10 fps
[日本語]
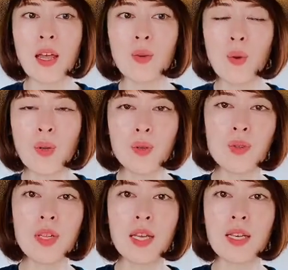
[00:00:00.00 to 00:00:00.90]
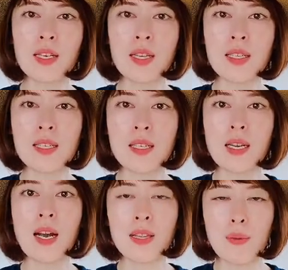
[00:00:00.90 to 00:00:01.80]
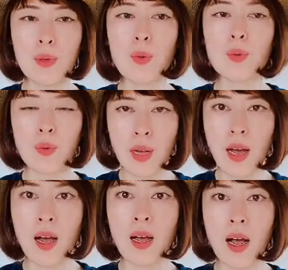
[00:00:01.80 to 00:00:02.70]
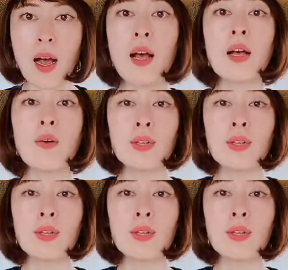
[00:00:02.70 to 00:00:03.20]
こういう風な言い方にして変えてみようとか、あ、